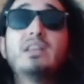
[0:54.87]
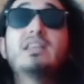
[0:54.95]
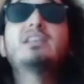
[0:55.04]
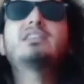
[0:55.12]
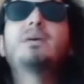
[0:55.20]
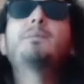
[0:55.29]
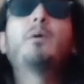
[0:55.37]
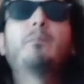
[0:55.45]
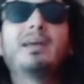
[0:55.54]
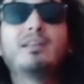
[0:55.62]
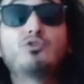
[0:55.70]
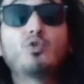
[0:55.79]
En este
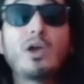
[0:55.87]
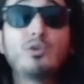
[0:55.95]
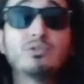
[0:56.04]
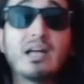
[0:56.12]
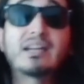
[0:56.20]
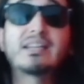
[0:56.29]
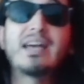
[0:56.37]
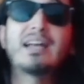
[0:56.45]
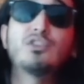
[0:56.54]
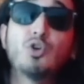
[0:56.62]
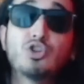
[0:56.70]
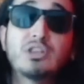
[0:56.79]
momento hay una
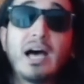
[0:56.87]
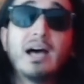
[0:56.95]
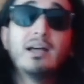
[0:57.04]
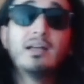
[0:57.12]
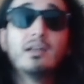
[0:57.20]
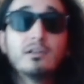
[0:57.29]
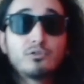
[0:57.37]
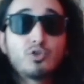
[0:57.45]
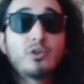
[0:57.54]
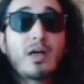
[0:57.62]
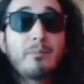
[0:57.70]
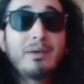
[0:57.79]
reatota
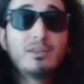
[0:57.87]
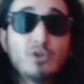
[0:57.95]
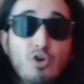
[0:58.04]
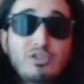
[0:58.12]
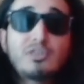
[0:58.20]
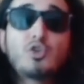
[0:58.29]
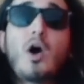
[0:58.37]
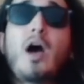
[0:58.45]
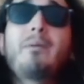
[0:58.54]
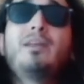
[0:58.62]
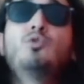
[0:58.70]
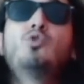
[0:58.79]
toda venosa,
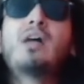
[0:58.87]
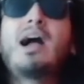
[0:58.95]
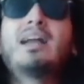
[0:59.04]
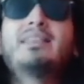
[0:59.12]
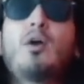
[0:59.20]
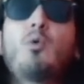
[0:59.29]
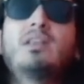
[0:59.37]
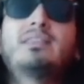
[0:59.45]
toda venuda, hagan de